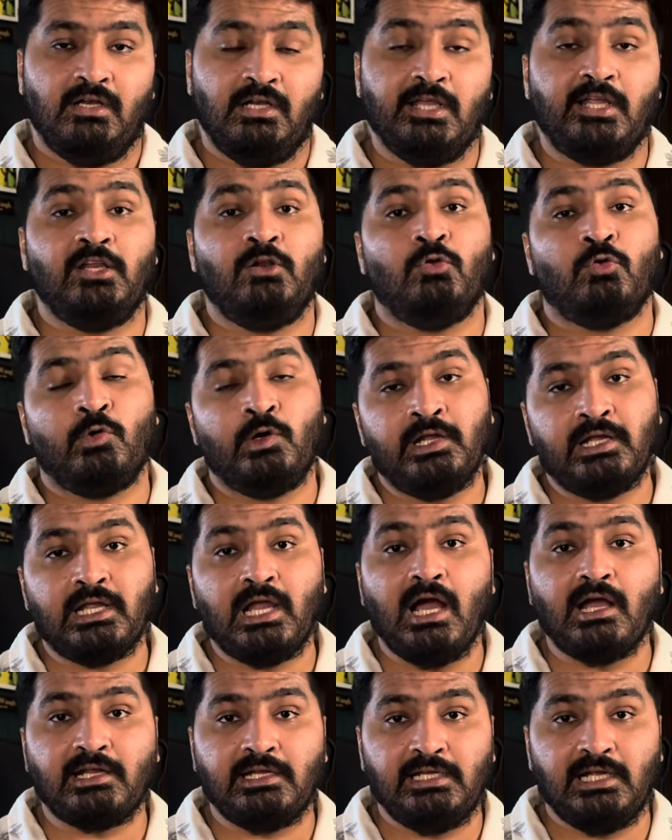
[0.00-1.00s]
लेकिन उन्होंने
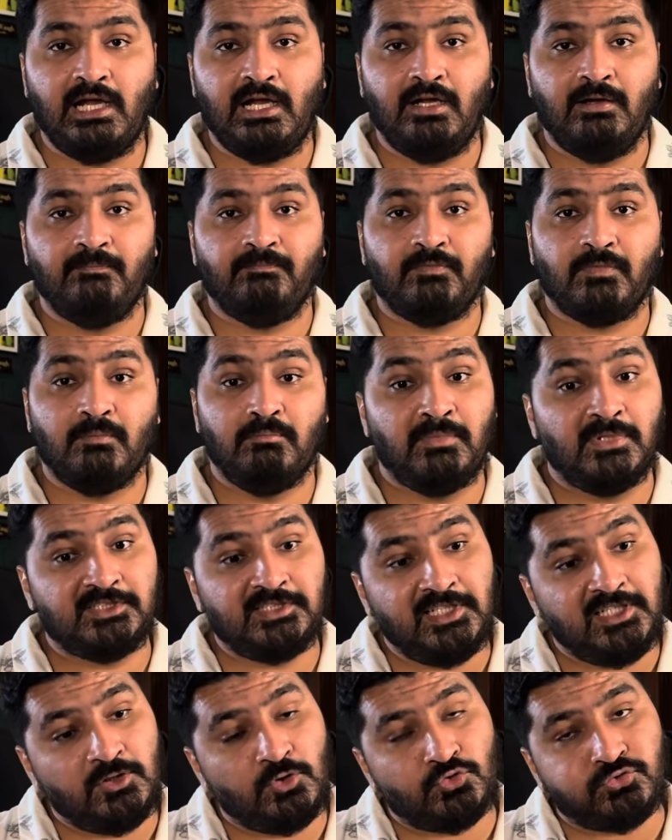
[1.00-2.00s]
क्या किया
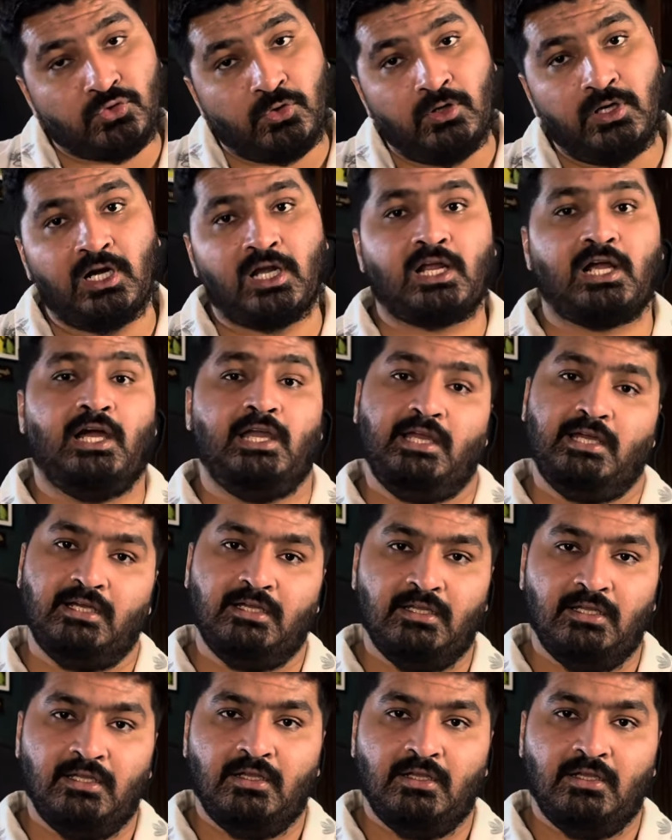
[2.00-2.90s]
मजीद उसको लटकाया